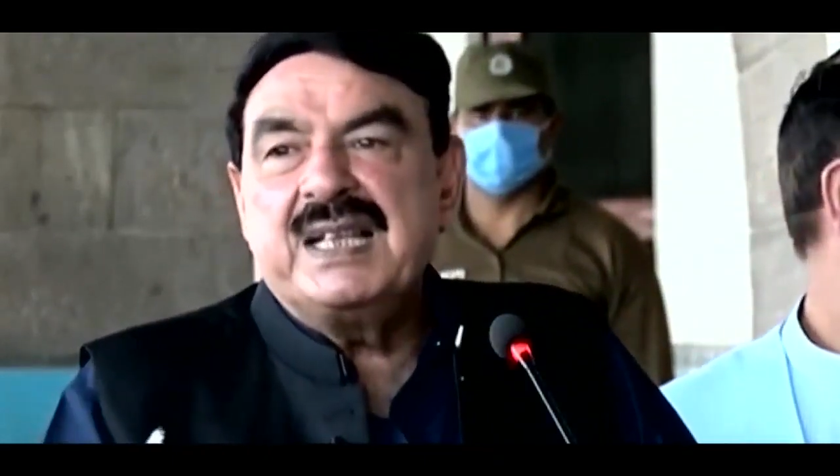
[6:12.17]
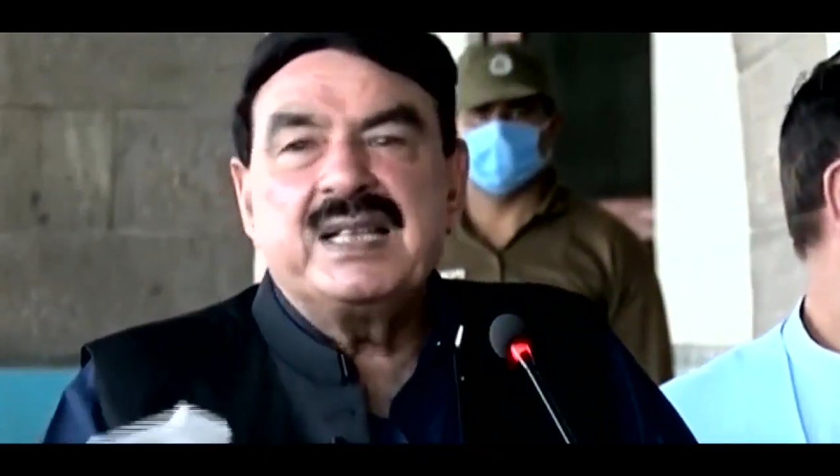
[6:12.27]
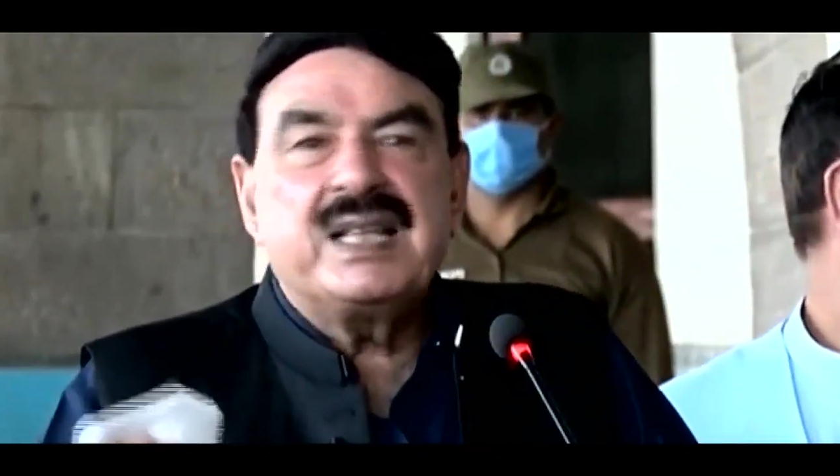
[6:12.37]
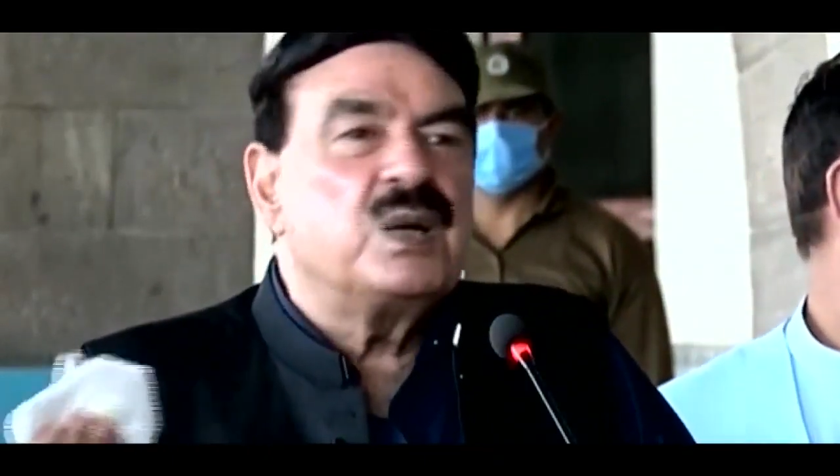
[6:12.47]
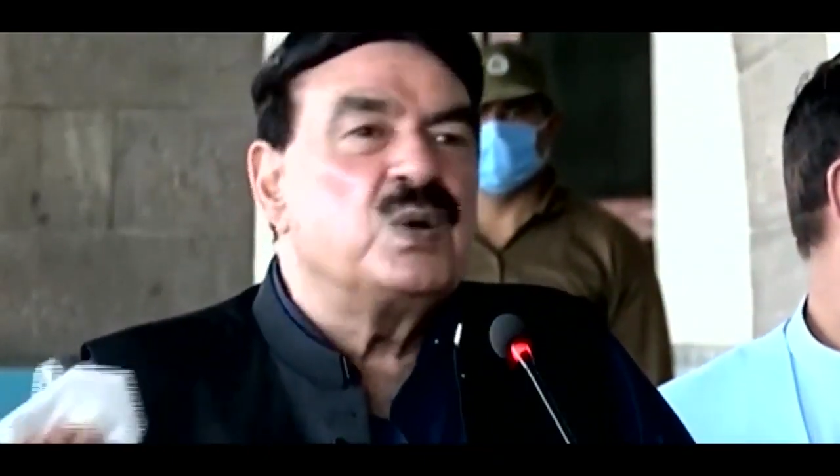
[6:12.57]
दिन
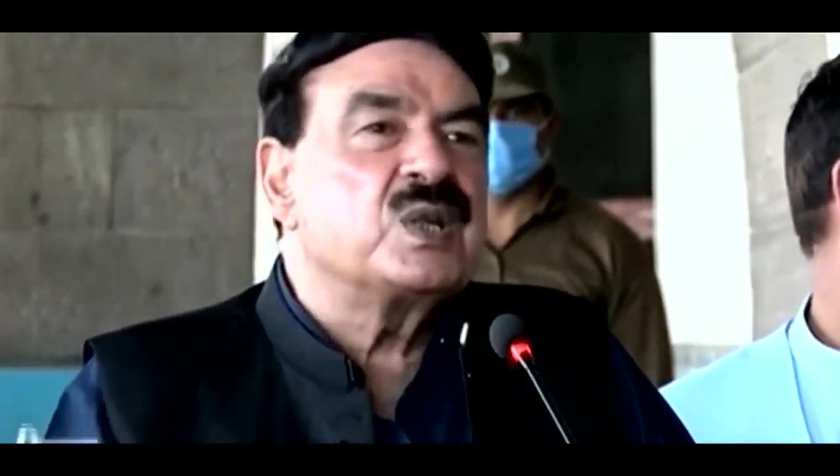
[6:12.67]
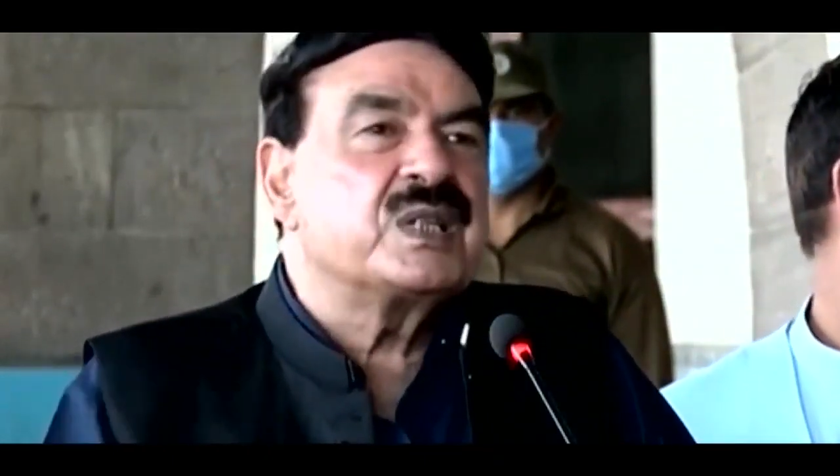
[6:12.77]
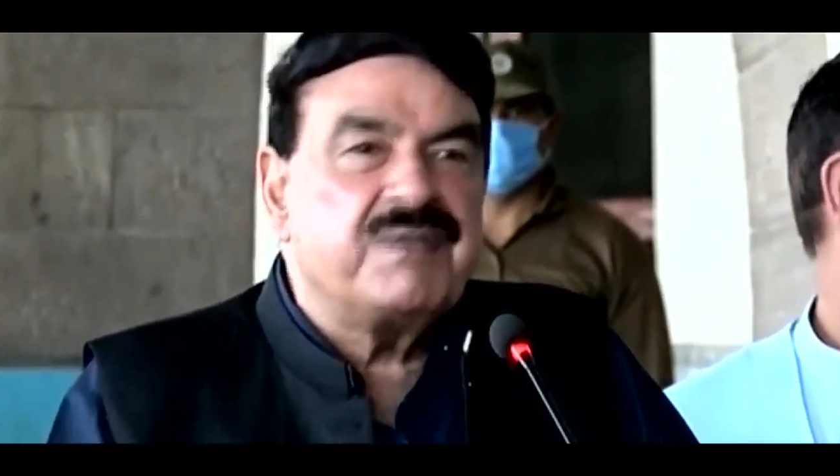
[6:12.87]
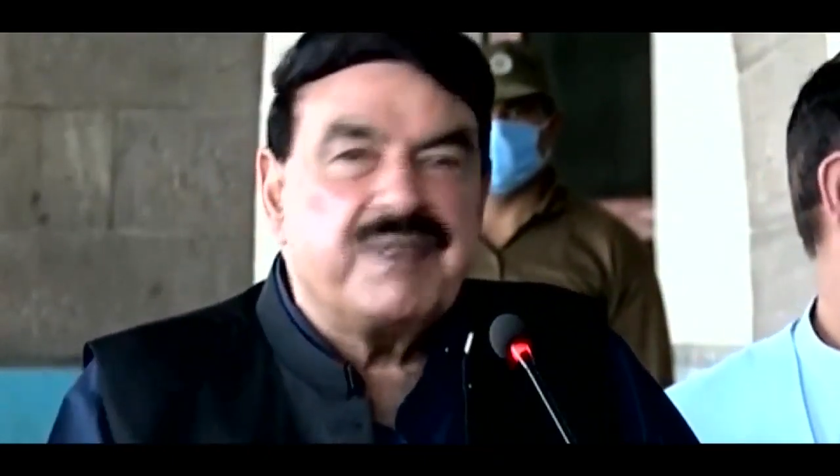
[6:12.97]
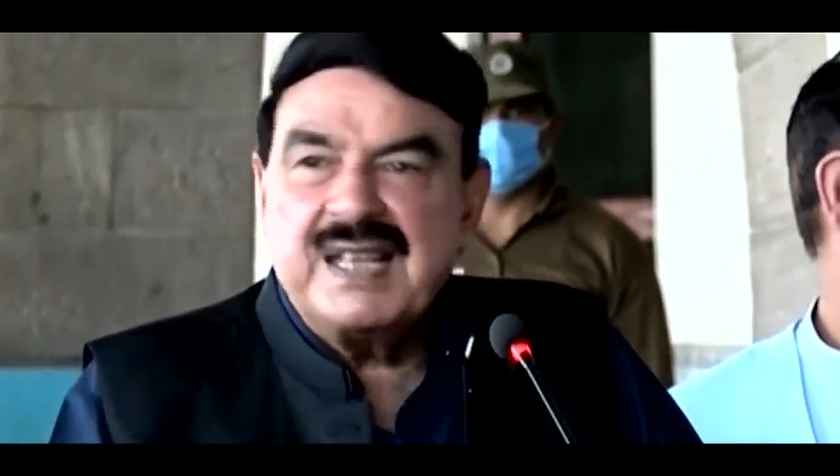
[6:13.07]
तक लोग
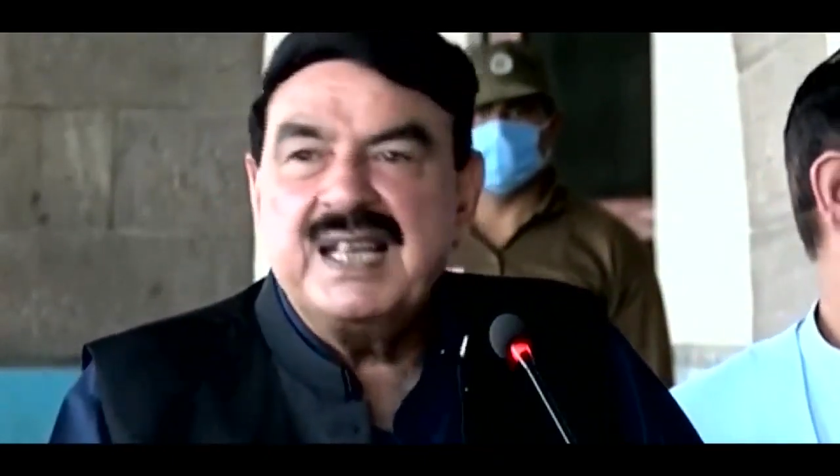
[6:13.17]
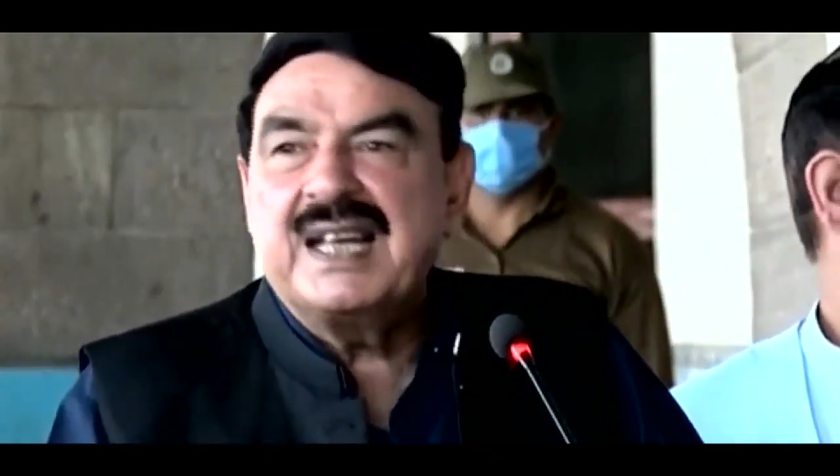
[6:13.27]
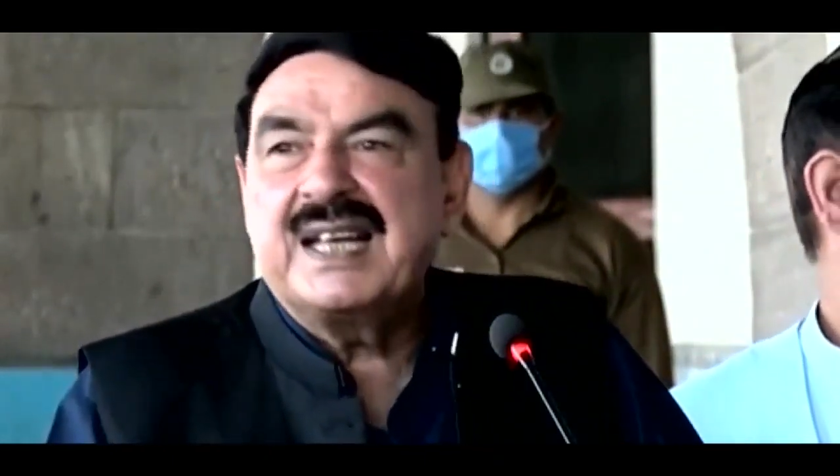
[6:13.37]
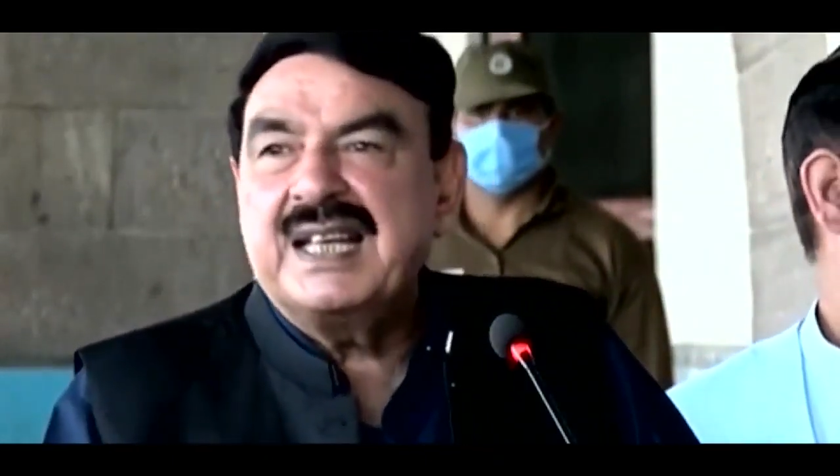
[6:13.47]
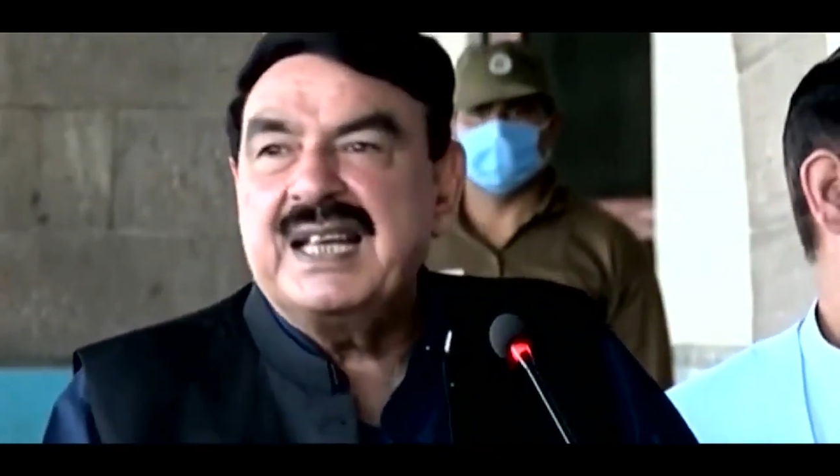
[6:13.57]
सफ़र नहीं
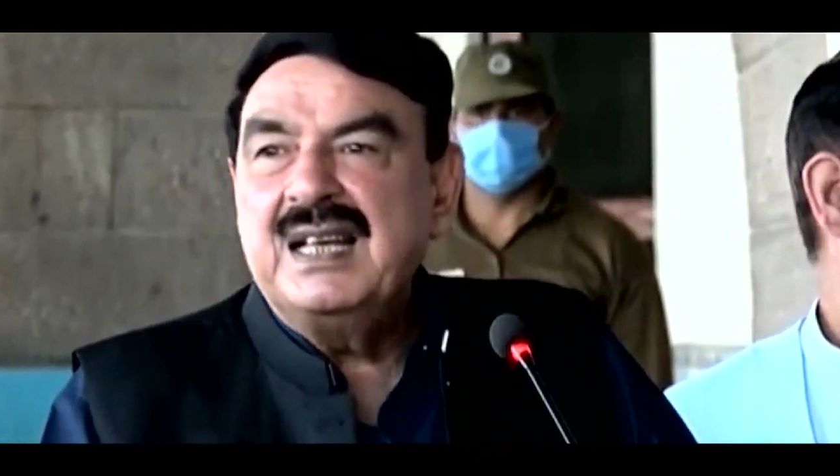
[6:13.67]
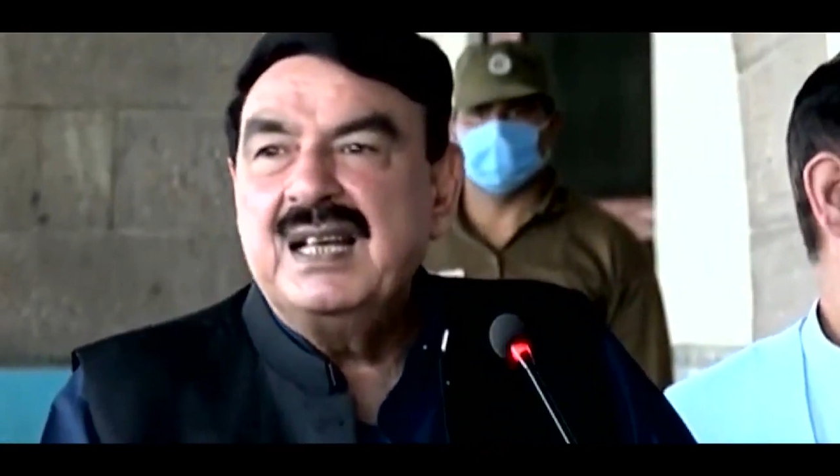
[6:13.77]
करते